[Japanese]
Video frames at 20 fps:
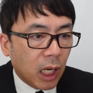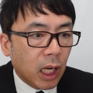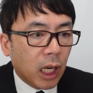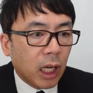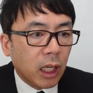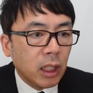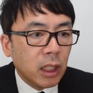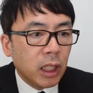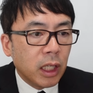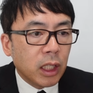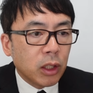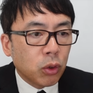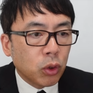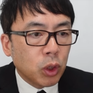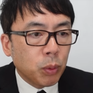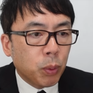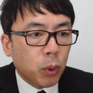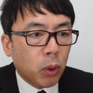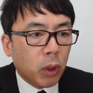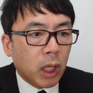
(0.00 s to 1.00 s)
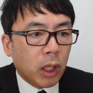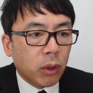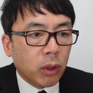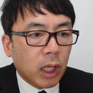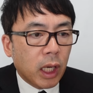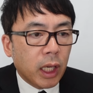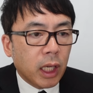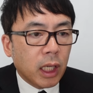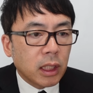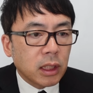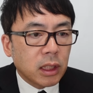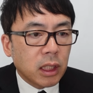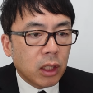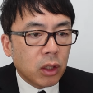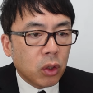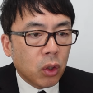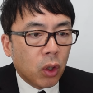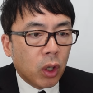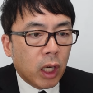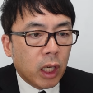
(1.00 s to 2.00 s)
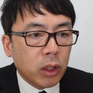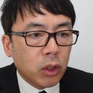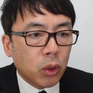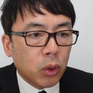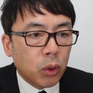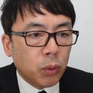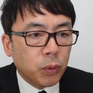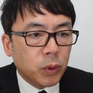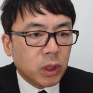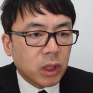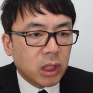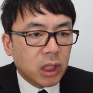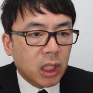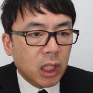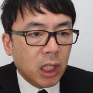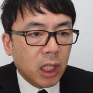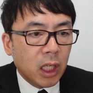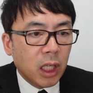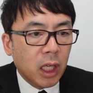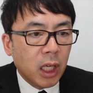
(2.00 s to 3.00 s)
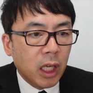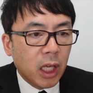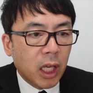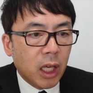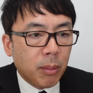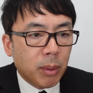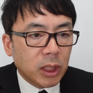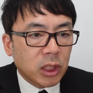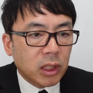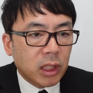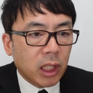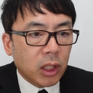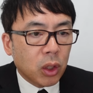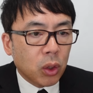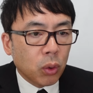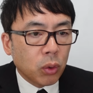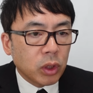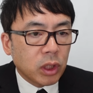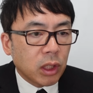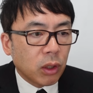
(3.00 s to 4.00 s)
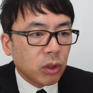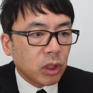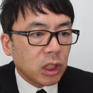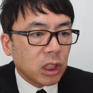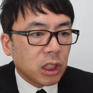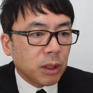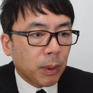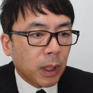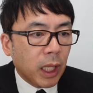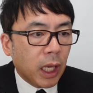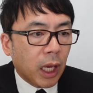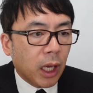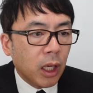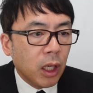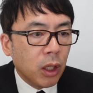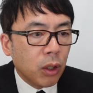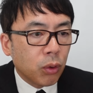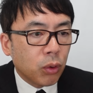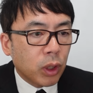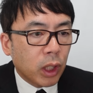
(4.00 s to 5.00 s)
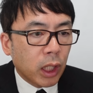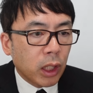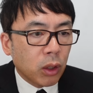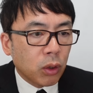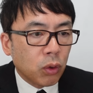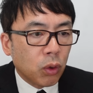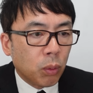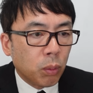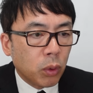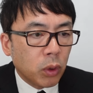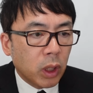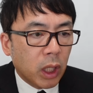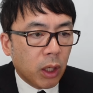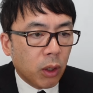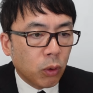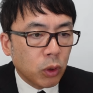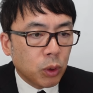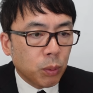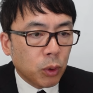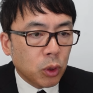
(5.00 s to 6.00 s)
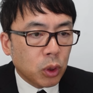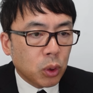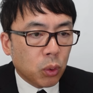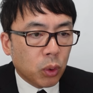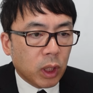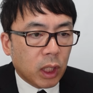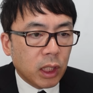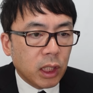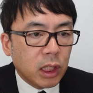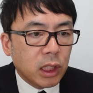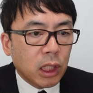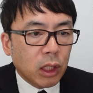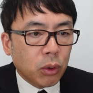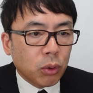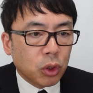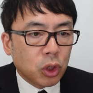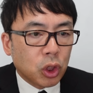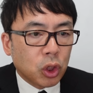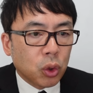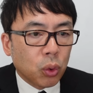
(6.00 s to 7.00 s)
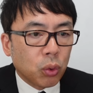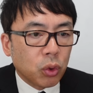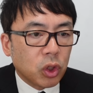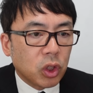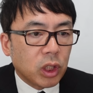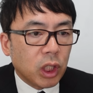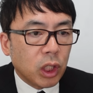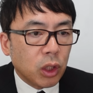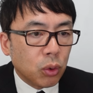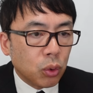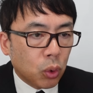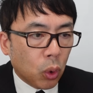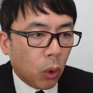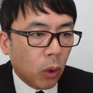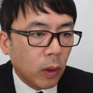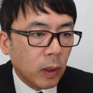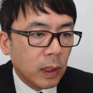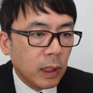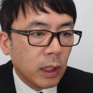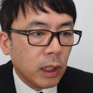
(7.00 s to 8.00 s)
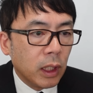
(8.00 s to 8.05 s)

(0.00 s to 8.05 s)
ら、えー、ドニプロ川の海岸線とアントノフスキー、えー、橋鉄橋の下の陣地まで、ウクライナ軍をも、えー、押し戻すことができたと主張していると。